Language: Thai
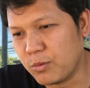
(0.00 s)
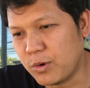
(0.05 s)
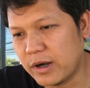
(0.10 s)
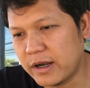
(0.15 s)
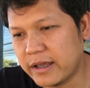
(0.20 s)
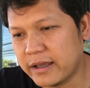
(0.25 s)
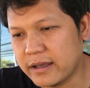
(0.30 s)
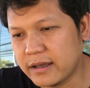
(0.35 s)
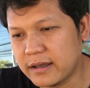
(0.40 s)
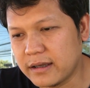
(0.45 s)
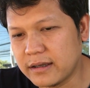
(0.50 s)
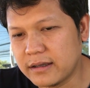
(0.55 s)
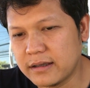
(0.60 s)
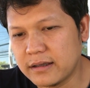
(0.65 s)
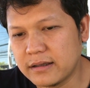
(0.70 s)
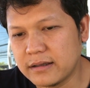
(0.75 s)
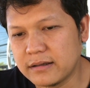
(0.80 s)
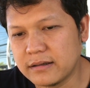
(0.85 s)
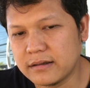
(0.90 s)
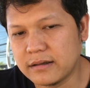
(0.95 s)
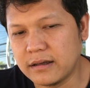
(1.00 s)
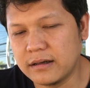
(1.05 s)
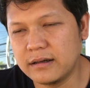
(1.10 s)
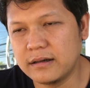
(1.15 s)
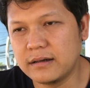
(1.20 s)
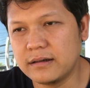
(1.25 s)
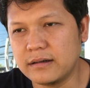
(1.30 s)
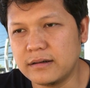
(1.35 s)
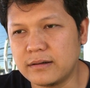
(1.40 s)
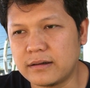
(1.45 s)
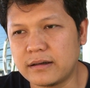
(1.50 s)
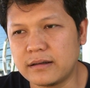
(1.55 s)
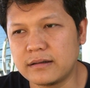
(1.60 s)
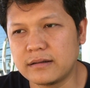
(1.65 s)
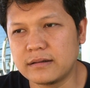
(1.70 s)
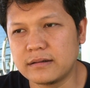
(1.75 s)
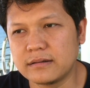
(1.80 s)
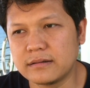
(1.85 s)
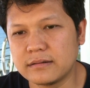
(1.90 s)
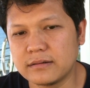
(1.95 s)
ผมก็เลย เออ
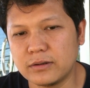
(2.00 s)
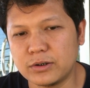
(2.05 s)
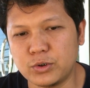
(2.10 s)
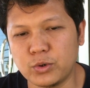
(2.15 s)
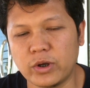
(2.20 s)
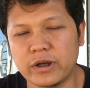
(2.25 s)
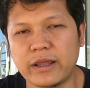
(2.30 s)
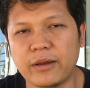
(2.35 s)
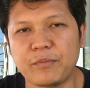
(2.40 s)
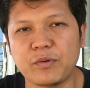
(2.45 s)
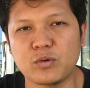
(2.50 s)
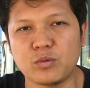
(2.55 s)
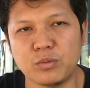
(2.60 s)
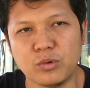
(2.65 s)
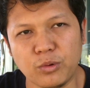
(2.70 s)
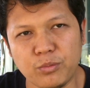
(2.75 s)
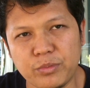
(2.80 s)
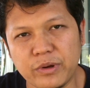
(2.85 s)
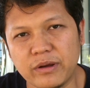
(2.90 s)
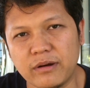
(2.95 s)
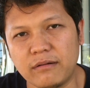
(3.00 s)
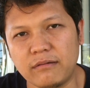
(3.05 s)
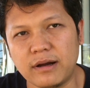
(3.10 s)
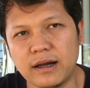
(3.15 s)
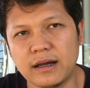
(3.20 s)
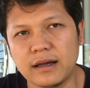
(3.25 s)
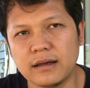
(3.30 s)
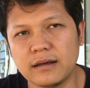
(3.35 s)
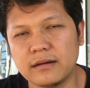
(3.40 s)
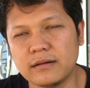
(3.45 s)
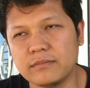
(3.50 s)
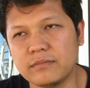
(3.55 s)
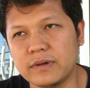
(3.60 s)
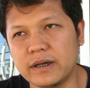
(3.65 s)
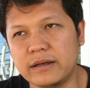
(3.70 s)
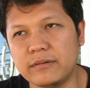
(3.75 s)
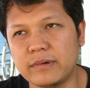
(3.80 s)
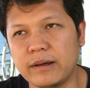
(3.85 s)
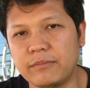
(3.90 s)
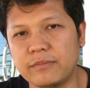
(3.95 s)
ชวนแกไปอบรมเนื้อว่ะ
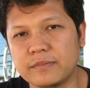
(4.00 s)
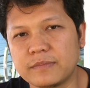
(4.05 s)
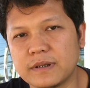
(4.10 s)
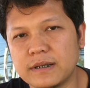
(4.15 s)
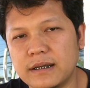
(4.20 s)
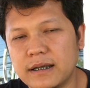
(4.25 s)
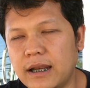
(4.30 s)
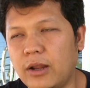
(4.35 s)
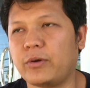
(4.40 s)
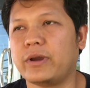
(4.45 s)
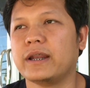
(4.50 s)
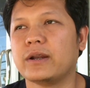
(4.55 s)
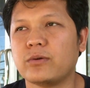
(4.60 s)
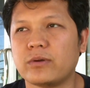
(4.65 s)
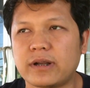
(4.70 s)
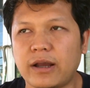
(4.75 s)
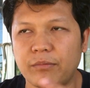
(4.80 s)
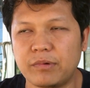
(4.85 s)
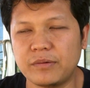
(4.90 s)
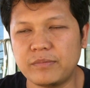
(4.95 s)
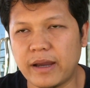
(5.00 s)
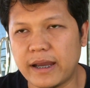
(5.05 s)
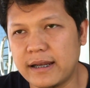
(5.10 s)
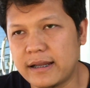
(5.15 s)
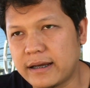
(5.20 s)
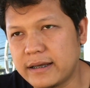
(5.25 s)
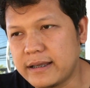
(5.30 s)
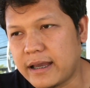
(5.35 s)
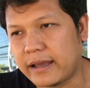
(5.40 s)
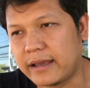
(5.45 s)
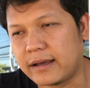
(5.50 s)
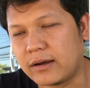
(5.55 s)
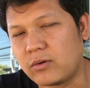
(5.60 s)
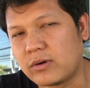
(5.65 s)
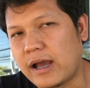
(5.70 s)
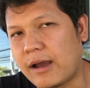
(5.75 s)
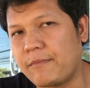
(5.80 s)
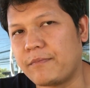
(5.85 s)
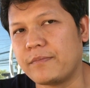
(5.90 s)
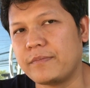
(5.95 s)
เหมือนแบบ เราเห็นคนขับบิ๊กไบค์แล้วก็อยากให้
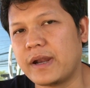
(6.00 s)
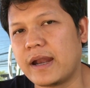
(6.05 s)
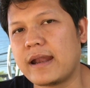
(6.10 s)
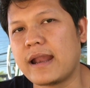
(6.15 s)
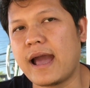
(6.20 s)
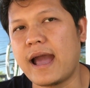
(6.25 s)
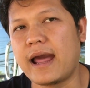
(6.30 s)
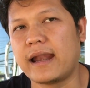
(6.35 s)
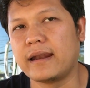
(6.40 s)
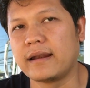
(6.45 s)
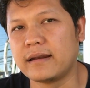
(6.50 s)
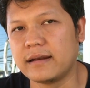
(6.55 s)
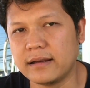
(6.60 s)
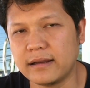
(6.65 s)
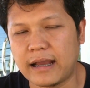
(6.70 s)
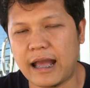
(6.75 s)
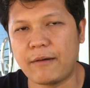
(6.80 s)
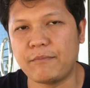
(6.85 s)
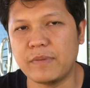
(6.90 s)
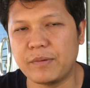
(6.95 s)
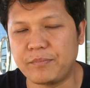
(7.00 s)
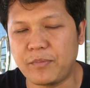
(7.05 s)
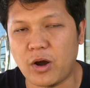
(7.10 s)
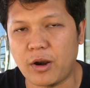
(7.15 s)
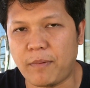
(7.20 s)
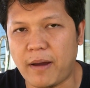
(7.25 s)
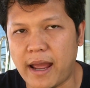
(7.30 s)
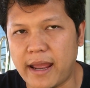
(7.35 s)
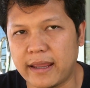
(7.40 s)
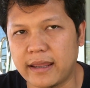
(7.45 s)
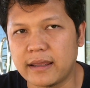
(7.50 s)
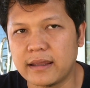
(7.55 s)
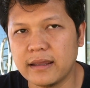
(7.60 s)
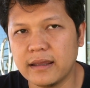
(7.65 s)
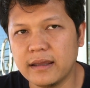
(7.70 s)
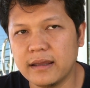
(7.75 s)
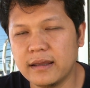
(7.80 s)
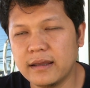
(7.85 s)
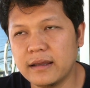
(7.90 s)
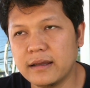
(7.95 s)
เขาขับนานๆ ขับแบบปลอดภัย
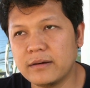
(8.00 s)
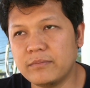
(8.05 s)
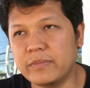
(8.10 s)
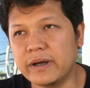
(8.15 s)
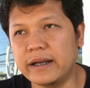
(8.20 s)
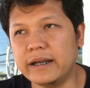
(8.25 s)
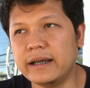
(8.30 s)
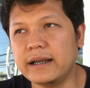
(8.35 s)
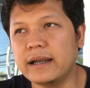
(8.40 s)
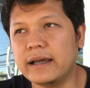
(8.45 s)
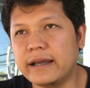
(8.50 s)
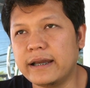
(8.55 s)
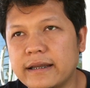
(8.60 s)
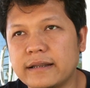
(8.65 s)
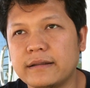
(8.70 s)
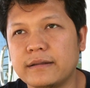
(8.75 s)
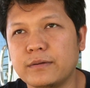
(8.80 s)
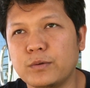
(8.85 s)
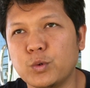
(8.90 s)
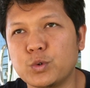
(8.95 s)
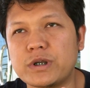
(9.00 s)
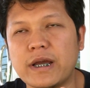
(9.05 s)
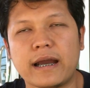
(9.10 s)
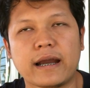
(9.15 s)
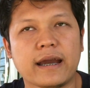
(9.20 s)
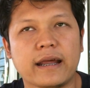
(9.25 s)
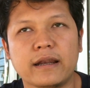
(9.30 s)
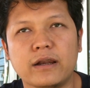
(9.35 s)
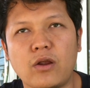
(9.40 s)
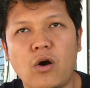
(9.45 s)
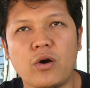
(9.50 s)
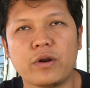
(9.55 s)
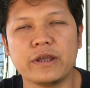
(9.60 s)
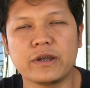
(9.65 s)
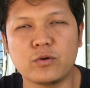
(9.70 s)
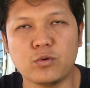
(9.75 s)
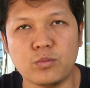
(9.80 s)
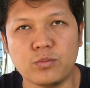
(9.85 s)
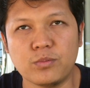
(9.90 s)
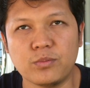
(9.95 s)
เหมือนเลย รู้จักกันน้อง
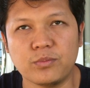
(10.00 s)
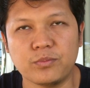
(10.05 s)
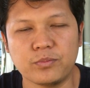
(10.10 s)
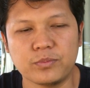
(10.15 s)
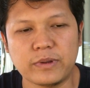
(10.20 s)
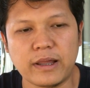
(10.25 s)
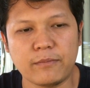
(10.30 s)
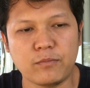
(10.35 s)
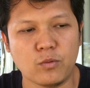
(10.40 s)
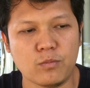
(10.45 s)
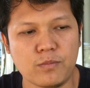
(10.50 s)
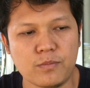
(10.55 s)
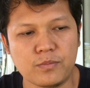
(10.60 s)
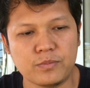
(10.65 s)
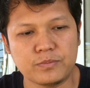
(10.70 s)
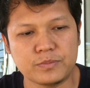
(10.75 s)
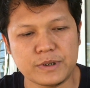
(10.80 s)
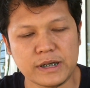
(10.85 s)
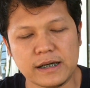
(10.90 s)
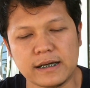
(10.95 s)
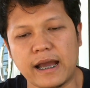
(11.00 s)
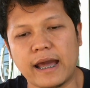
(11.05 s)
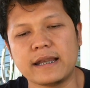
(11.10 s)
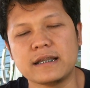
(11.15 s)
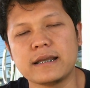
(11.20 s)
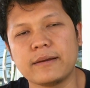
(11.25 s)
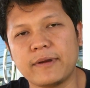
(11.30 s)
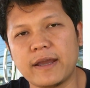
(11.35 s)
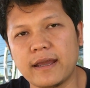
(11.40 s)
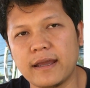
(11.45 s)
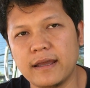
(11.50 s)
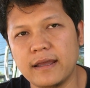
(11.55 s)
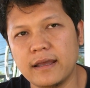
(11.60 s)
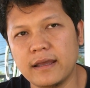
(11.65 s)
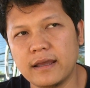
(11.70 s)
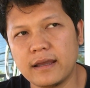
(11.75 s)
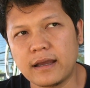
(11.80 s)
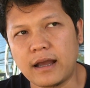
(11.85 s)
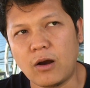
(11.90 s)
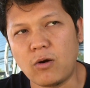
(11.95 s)
ในกลุ่ม ถ้าผมเจอกันใช่ไหม
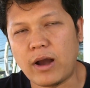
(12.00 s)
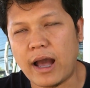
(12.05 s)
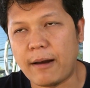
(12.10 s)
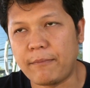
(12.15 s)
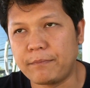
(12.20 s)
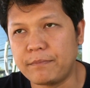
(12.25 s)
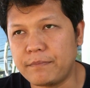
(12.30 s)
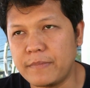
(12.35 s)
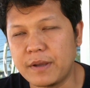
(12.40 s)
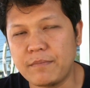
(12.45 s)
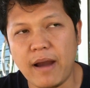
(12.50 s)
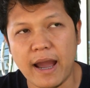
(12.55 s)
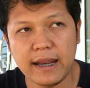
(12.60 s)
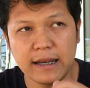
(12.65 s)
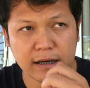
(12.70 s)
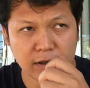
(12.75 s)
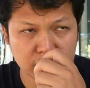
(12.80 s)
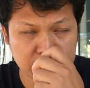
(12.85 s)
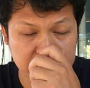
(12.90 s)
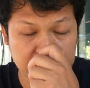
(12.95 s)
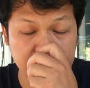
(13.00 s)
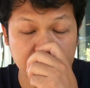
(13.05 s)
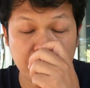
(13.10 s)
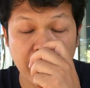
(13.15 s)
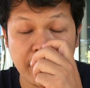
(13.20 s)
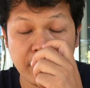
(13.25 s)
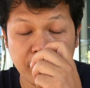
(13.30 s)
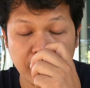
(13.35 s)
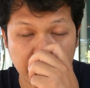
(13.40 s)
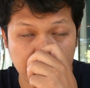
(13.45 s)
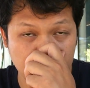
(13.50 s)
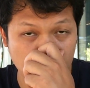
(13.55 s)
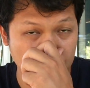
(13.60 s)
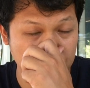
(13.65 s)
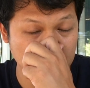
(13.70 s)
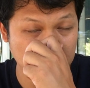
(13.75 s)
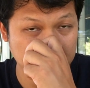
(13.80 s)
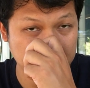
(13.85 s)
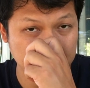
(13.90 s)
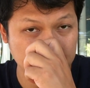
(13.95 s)
เขาขับบิ๊กไบค์หรือเขาซื้อบิ๊กไบค์มาใหม่
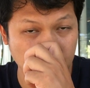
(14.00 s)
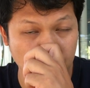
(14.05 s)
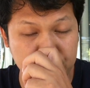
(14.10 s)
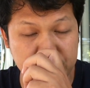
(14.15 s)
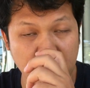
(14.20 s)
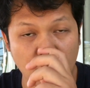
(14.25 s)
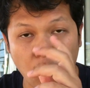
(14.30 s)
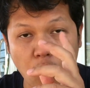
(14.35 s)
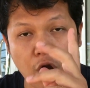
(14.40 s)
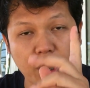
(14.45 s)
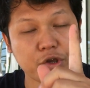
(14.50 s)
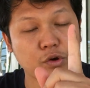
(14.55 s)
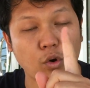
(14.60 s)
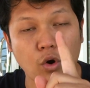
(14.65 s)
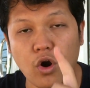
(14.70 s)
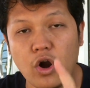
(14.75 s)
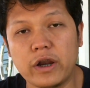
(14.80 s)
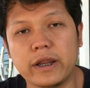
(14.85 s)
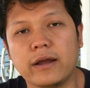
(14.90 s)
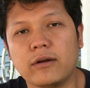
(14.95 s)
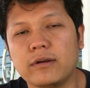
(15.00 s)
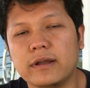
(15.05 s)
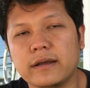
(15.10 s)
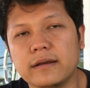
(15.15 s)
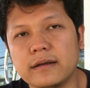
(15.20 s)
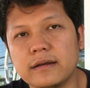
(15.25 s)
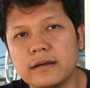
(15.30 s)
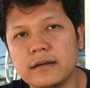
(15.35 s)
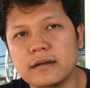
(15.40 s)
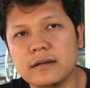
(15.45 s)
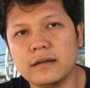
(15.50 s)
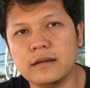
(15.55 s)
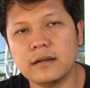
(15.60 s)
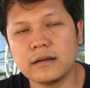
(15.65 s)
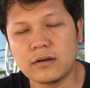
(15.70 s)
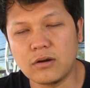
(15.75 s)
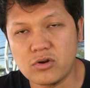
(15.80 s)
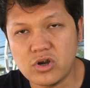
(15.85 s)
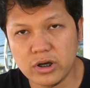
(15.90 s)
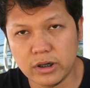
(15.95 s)
ผมก็เลย ผมจะขออยู่ข้อเดียวเลยครั
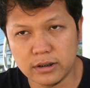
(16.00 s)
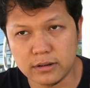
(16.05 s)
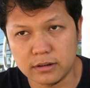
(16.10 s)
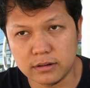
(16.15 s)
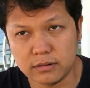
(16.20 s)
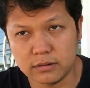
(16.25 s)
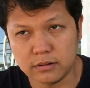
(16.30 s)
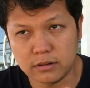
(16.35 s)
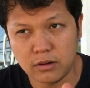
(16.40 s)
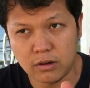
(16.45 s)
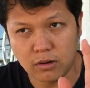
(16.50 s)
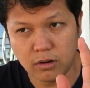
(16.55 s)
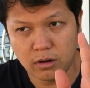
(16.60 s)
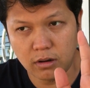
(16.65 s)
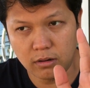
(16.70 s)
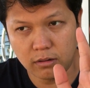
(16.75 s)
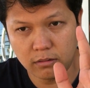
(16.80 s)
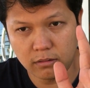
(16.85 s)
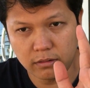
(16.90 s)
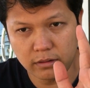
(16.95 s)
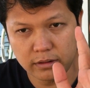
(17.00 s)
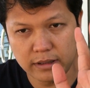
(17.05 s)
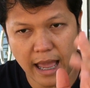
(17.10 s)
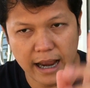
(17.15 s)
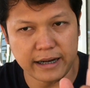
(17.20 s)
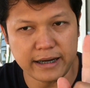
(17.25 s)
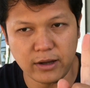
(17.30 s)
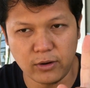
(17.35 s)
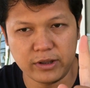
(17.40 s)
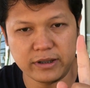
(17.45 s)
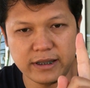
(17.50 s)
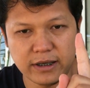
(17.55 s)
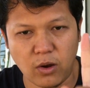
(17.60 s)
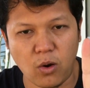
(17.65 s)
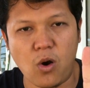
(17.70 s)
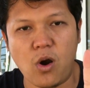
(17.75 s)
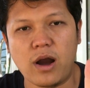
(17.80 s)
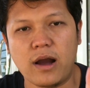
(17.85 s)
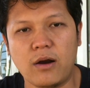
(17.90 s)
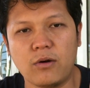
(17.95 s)
บ ก็คือ อย่างเดียวเลย
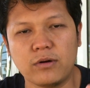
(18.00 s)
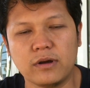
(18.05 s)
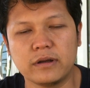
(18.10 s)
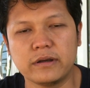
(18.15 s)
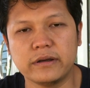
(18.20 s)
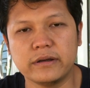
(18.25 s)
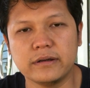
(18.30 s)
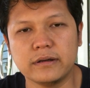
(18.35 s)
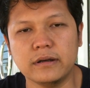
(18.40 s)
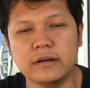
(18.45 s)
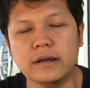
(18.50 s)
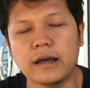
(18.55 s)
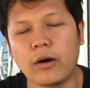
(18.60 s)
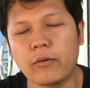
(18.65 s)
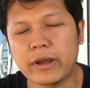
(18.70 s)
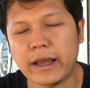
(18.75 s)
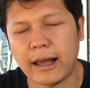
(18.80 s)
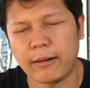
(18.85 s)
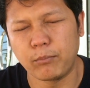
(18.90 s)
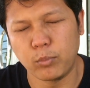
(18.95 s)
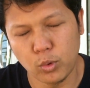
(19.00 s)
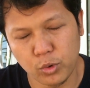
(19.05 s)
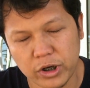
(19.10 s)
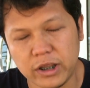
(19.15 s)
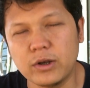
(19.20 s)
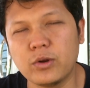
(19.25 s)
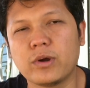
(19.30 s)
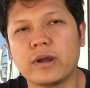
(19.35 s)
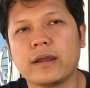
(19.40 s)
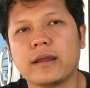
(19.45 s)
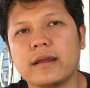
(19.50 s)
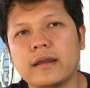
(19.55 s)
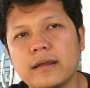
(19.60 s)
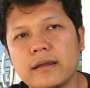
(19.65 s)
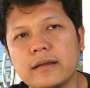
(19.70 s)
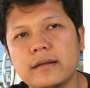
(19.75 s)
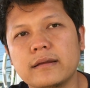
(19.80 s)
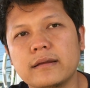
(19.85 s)
ที่ขอเขาก็คือเหลือไว้ขับพรุ่งนี้ด้วย